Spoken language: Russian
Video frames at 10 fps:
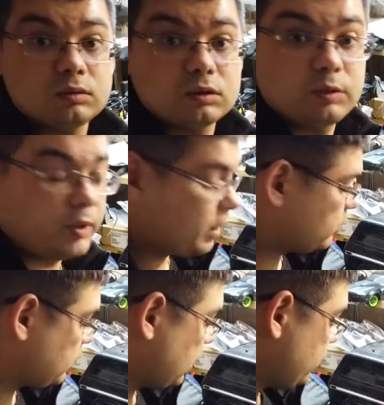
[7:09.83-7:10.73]

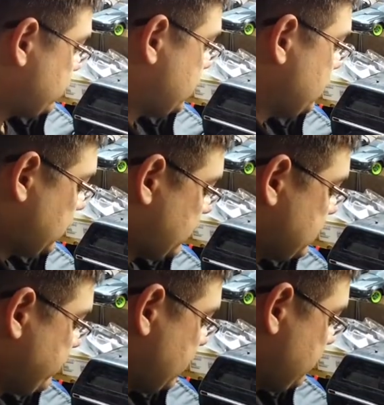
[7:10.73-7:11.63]
Собираются колесики на
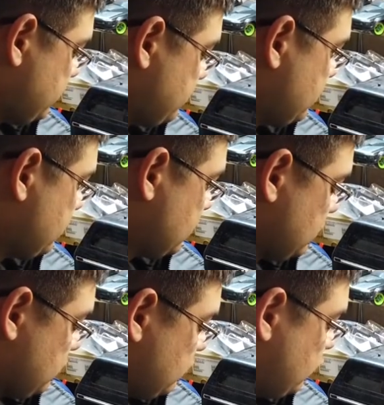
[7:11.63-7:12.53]
раз-два.
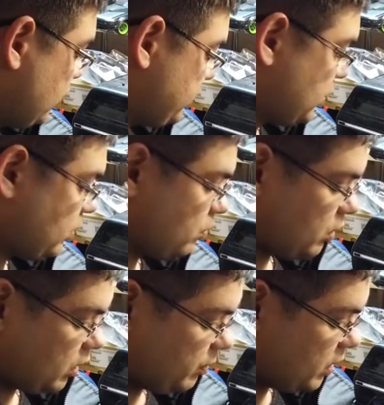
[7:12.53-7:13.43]
Вообще
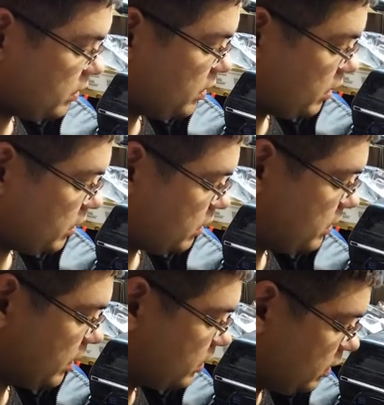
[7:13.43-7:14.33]
обалденно.
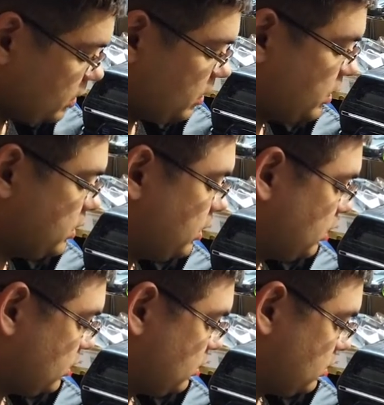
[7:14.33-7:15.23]
Садится
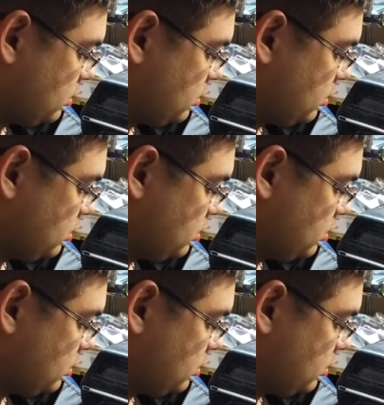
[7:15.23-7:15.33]
резина.